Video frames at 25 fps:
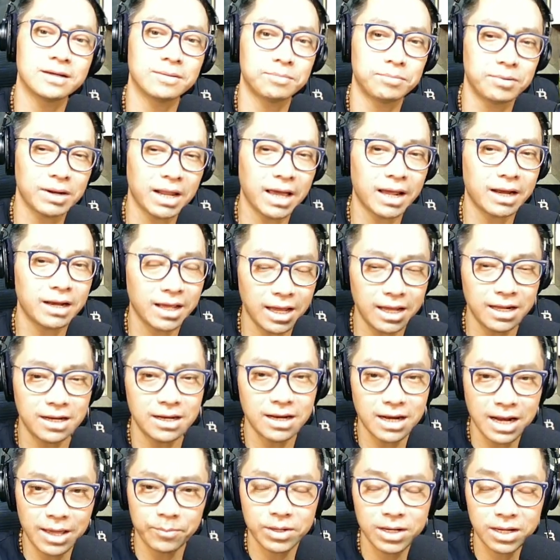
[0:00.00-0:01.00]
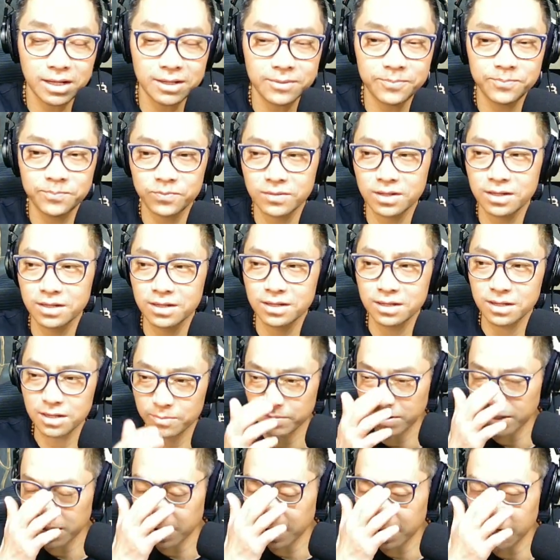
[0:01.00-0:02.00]
plan A là làm cái này
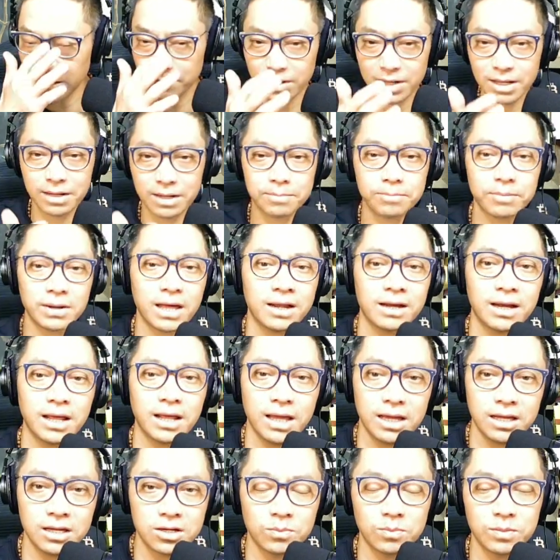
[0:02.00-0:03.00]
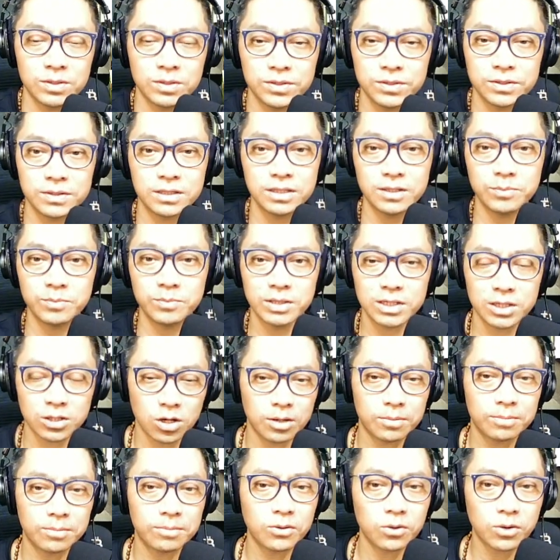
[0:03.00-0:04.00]
mà lỡ mà cái plan A không được thì mình
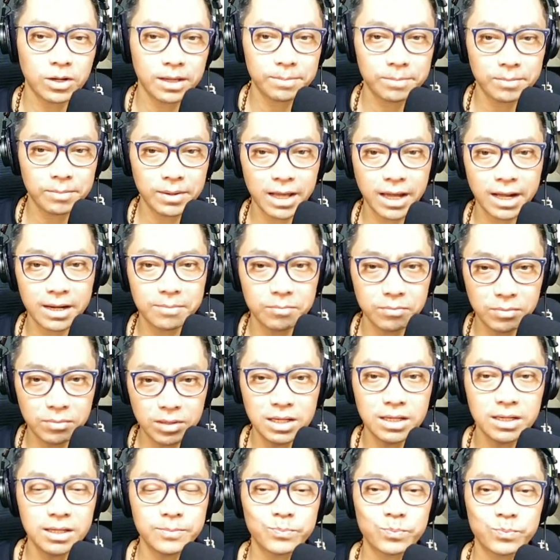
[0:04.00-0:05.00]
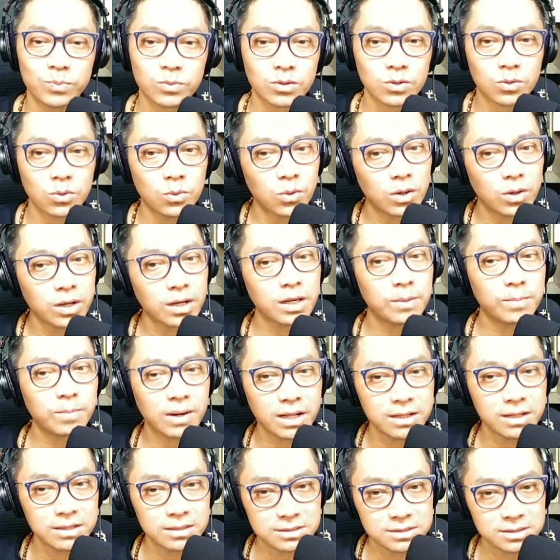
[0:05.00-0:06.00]
có một cái plan B hoặc cái
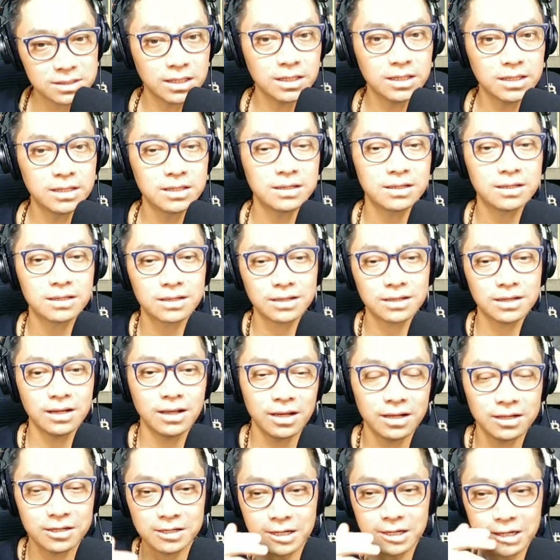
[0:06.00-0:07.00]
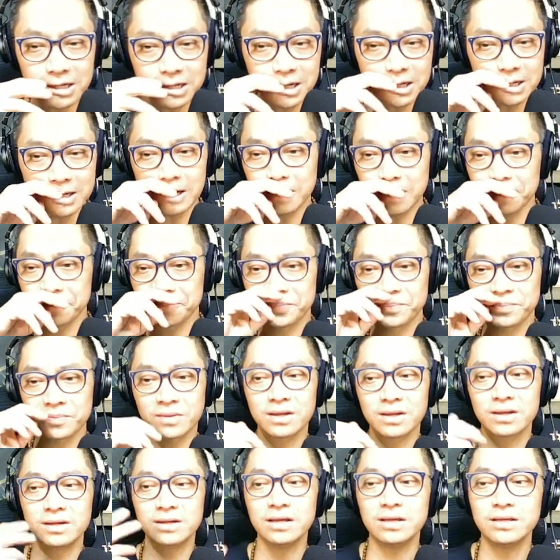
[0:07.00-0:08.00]
plan C để để để để
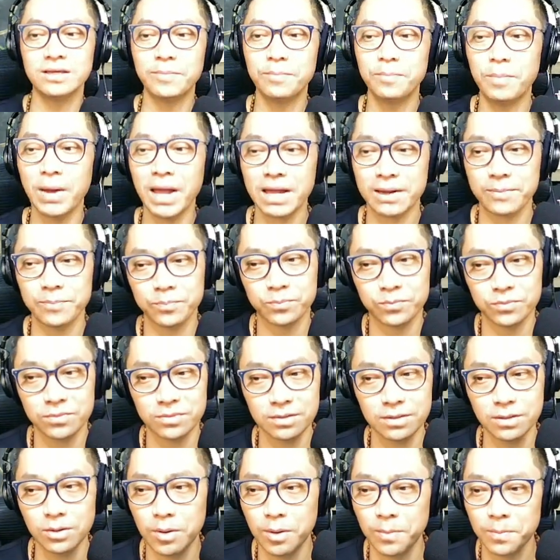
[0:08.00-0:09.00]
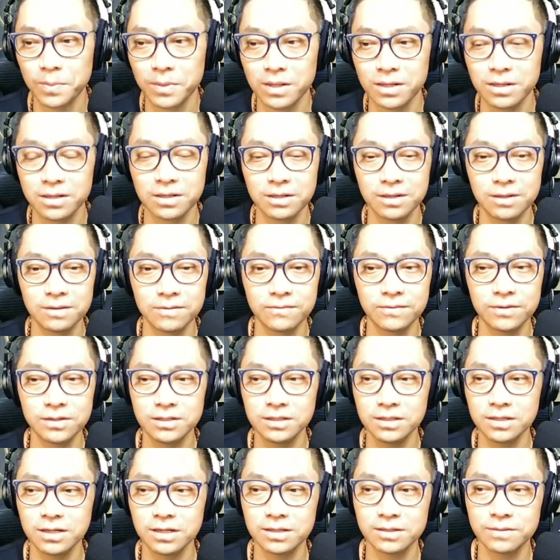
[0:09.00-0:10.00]
để giúp bạn đúng không
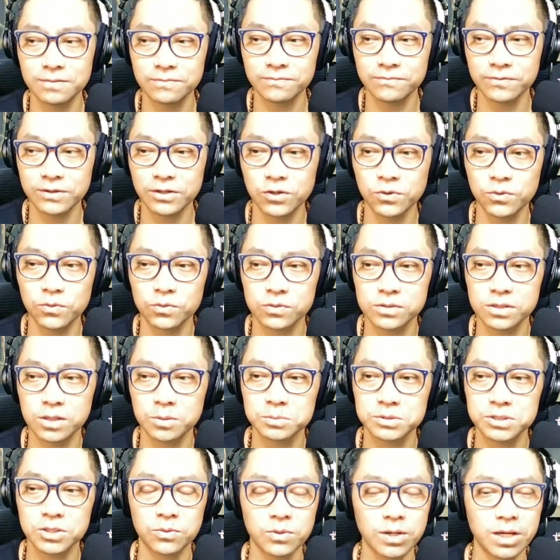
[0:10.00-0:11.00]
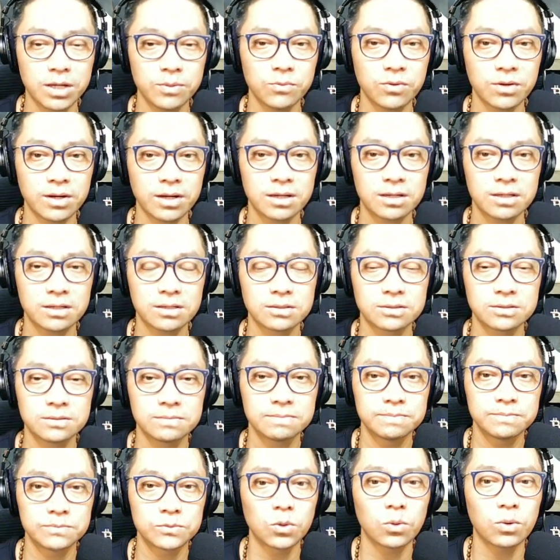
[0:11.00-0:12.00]
với à, với cái cuộc sống sau này một cách
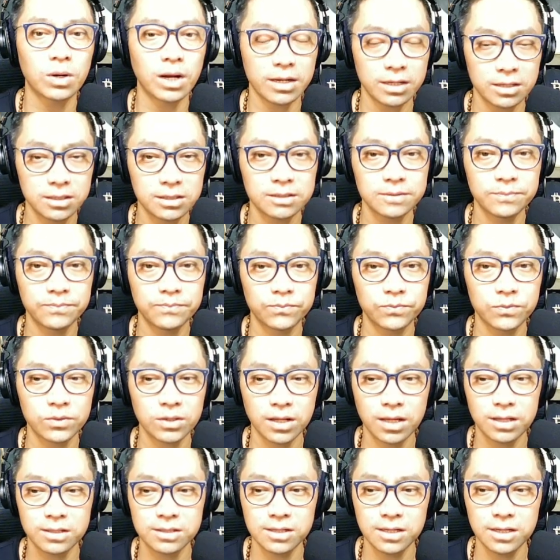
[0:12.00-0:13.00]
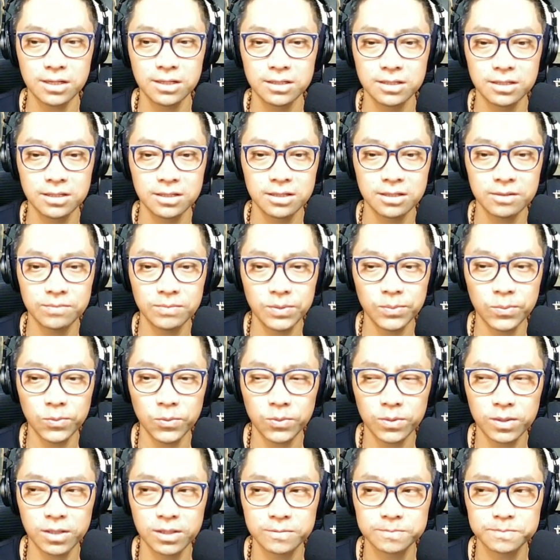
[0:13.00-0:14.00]
tốt lành hơn ok thì mình
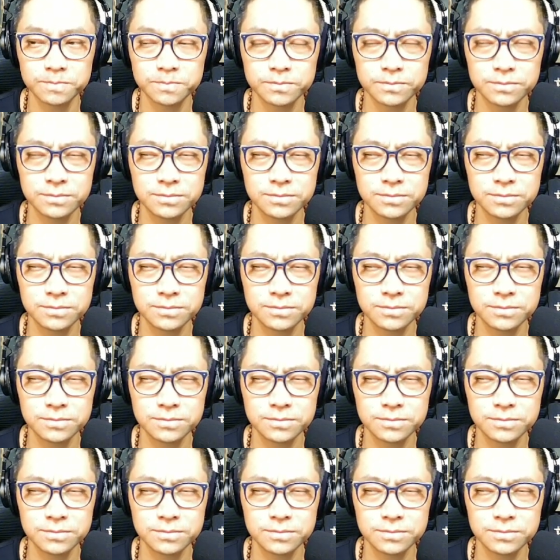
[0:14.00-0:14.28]
muốn um,